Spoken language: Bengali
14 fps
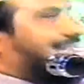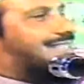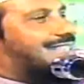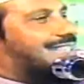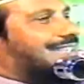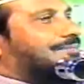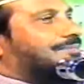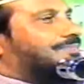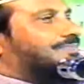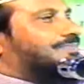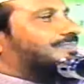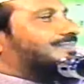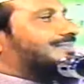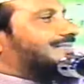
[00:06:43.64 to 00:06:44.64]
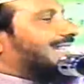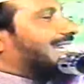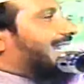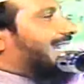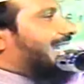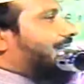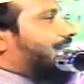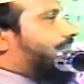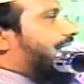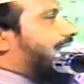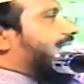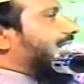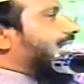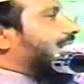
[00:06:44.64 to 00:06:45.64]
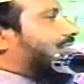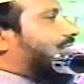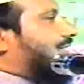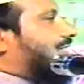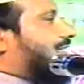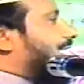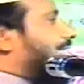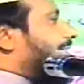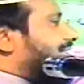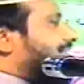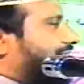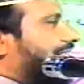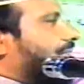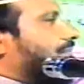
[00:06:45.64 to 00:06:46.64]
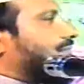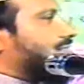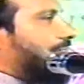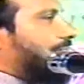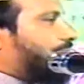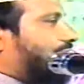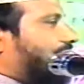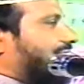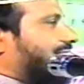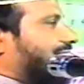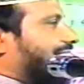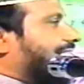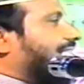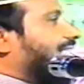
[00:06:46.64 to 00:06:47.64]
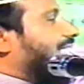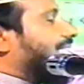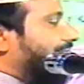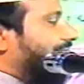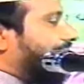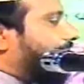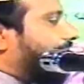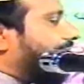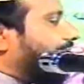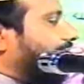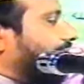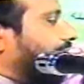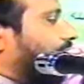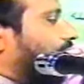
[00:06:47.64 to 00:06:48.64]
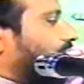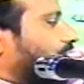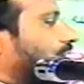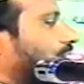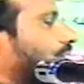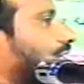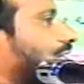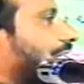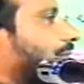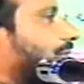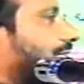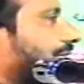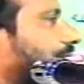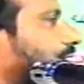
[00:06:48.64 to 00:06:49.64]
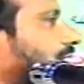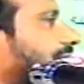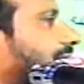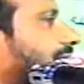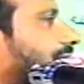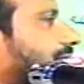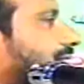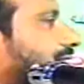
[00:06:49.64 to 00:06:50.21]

বাঁচছি পায়খানা করার থেকে বাঁচলাম সাফ করার থেকে এবার অসুখ হলে ওরা আমার কেউ নেয় না